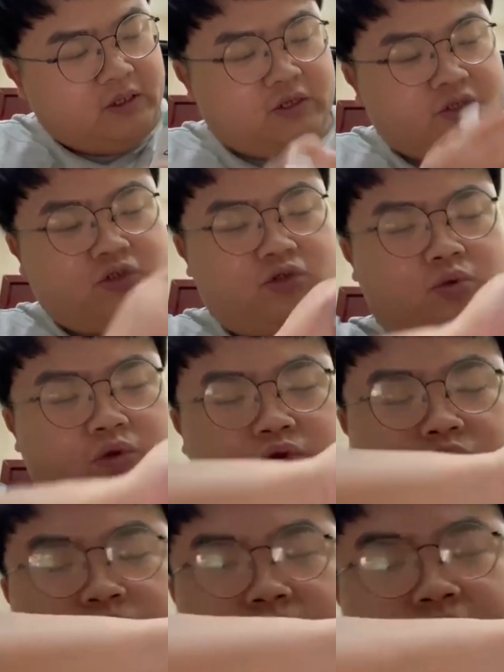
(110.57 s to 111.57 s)
就是我
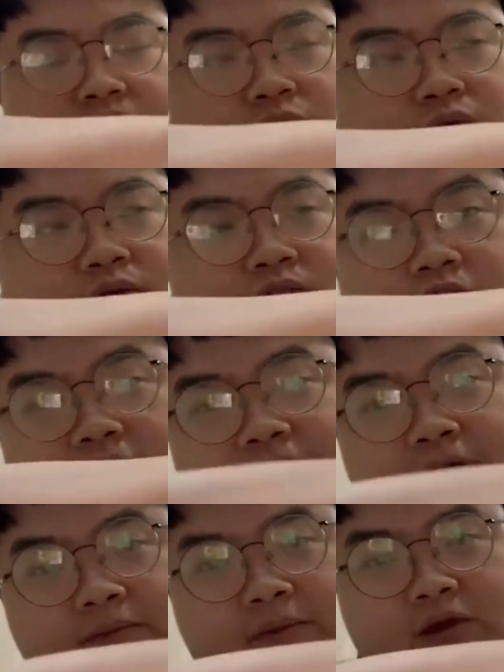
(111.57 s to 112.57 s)
从用这个
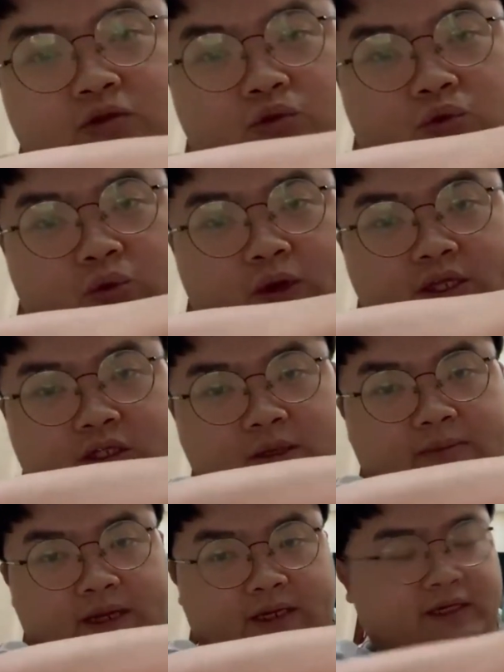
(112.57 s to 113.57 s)
方面去推这
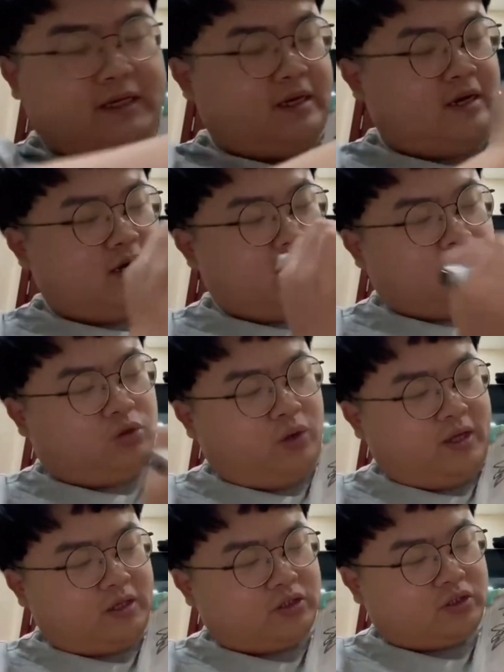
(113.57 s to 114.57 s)
个门，然后
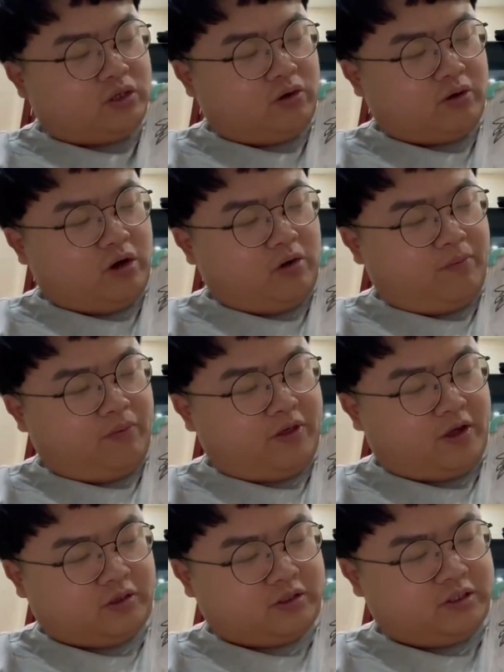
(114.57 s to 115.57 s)
推的时候，然后不
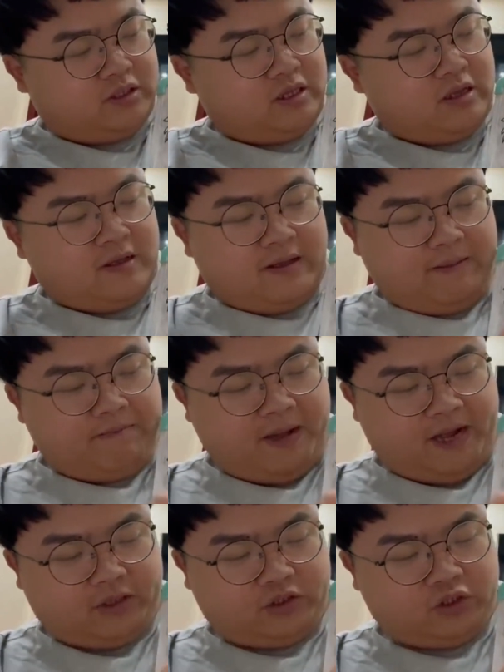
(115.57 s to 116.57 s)
小心
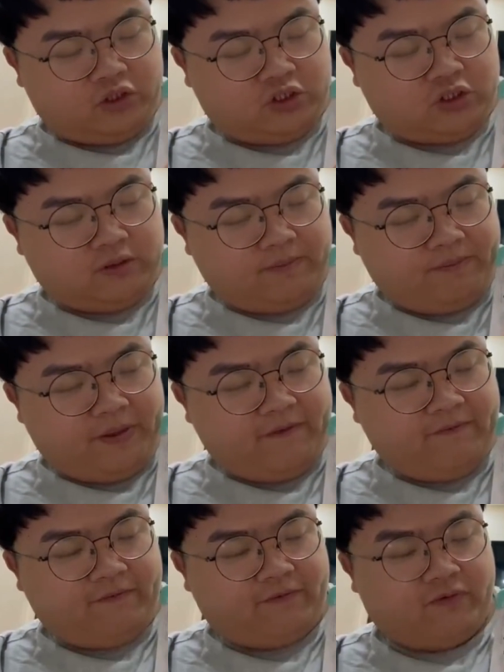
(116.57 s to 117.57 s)
把这只
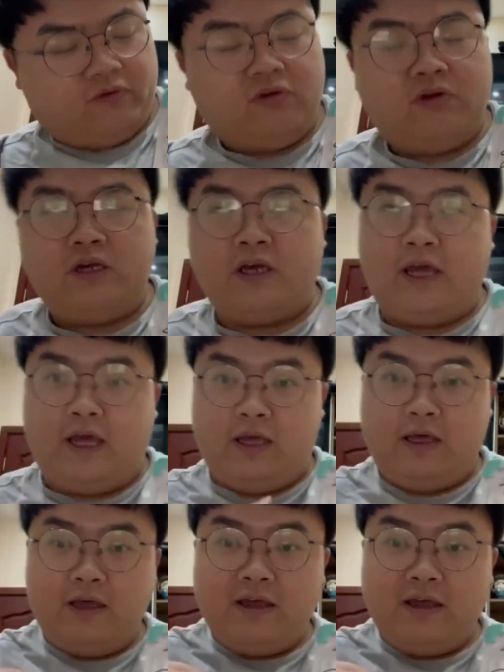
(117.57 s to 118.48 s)
蝙蝠给